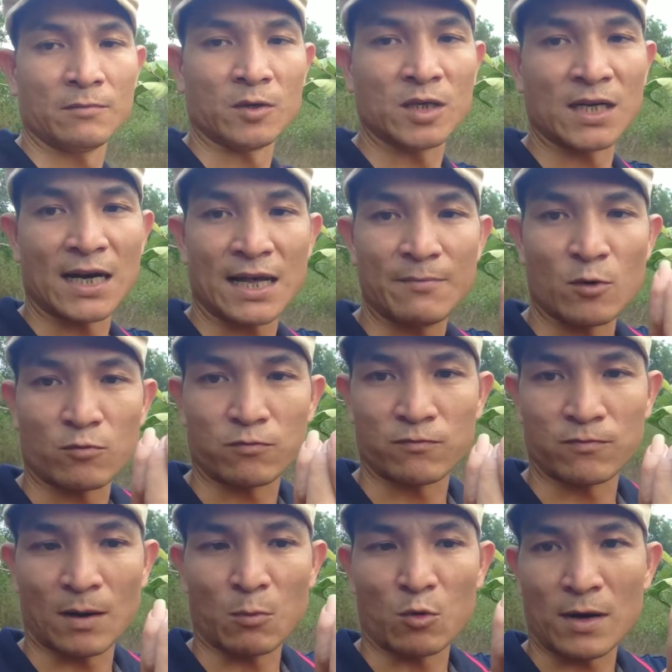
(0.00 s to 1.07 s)
mọi người lấy một
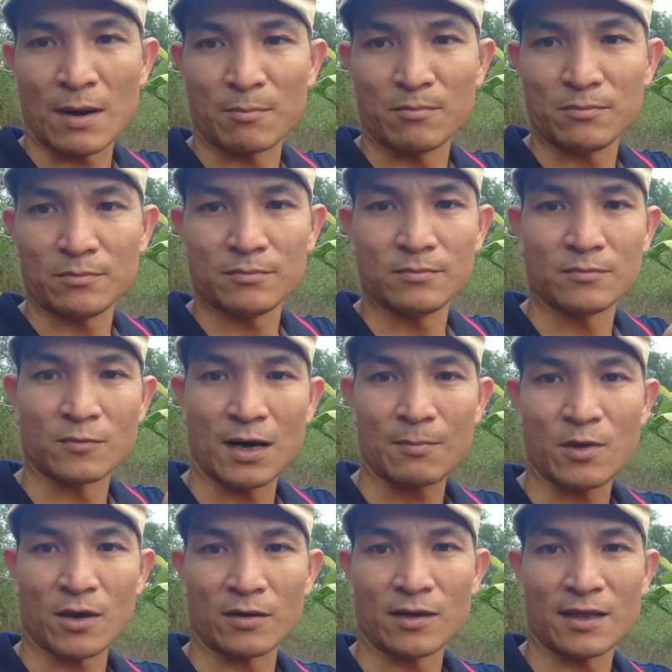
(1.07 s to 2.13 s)
khoảng một nắm một
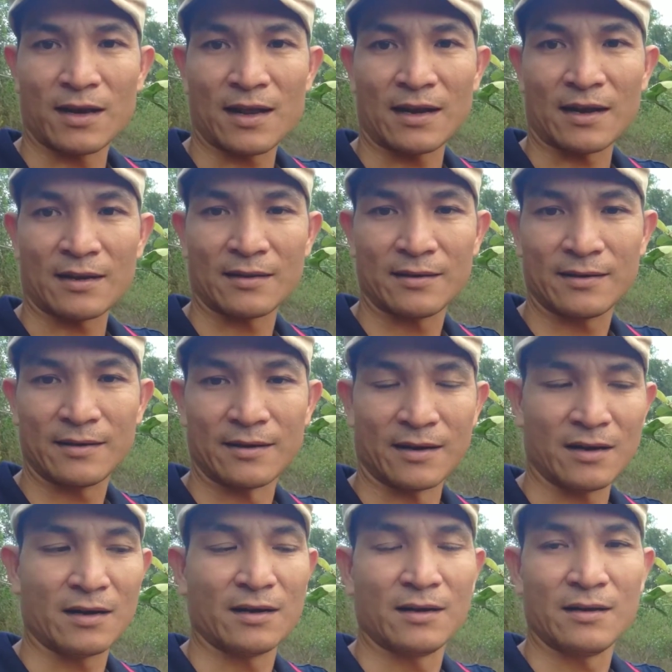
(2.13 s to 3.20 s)
nắm nhỏ như thế này nè
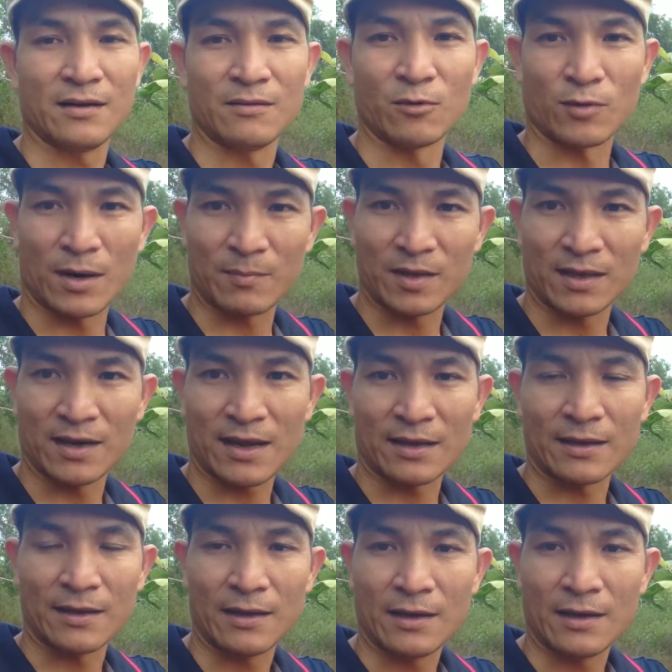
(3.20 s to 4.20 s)
đó, một nắm như thế này